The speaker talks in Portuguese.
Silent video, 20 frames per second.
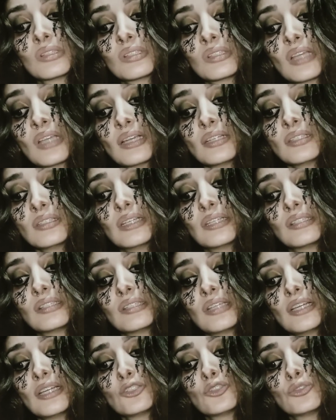sem
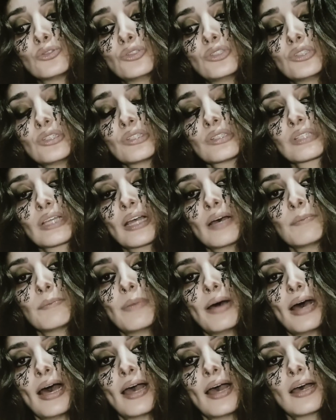desejo de
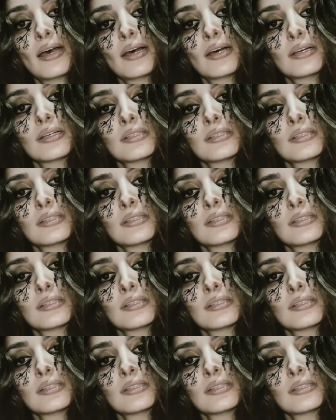escapar.